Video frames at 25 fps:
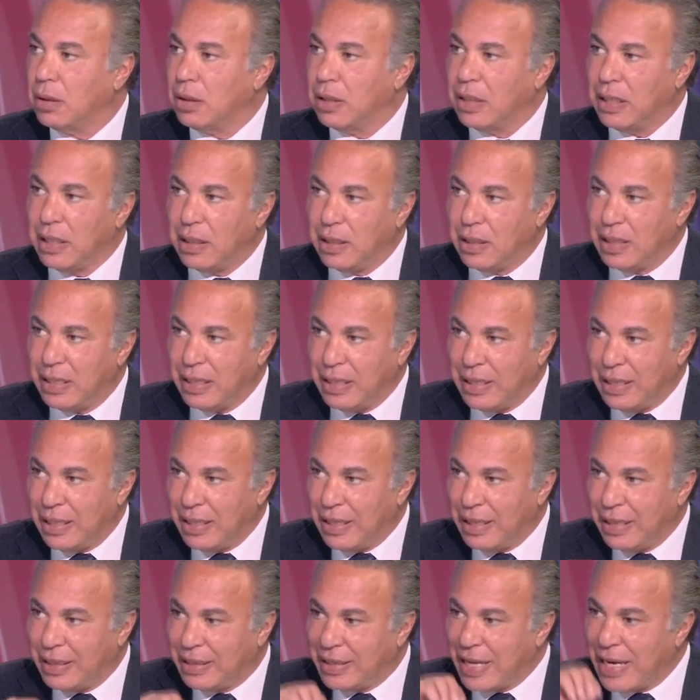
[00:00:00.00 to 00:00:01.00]

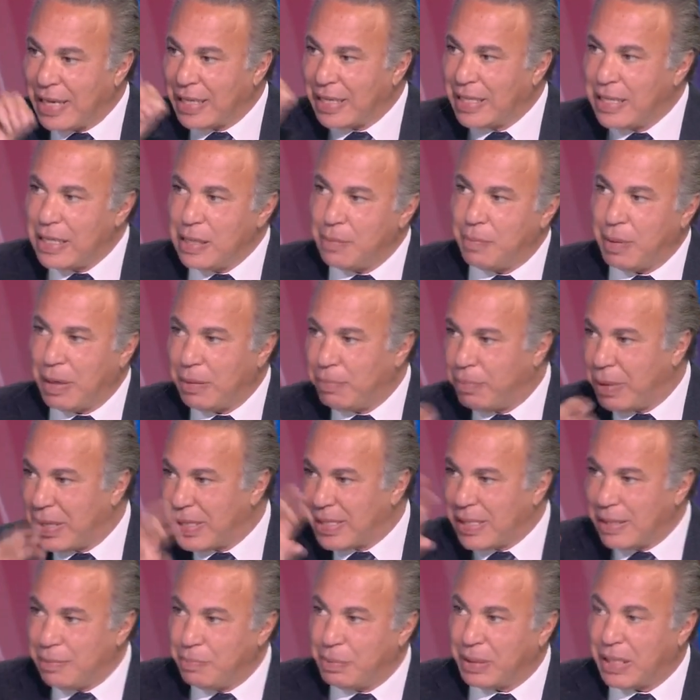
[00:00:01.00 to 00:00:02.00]
التركيبه
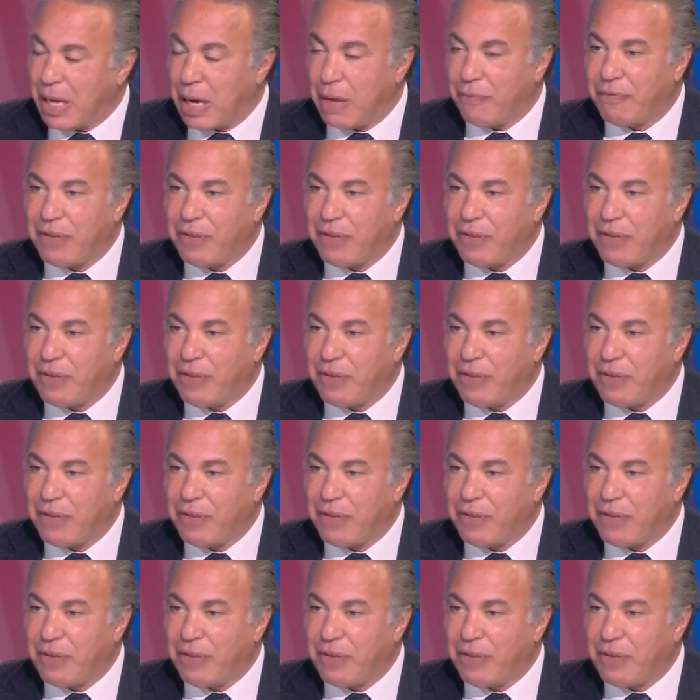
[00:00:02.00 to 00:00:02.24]
البازل بتاع